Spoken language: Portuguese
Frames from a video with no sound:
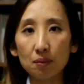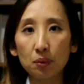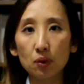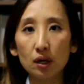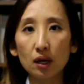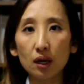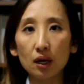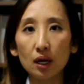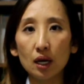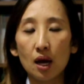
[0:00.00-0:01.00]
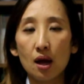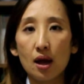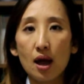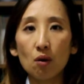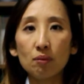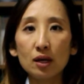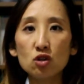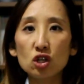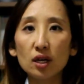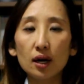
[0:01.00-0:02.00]
Porque
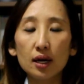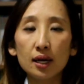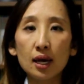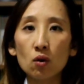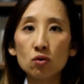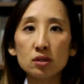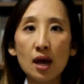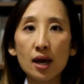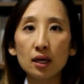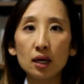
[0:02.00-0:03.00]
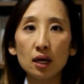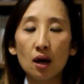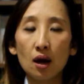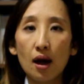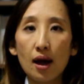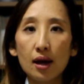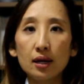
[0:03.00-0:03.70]
realmente ganha quem consegue é,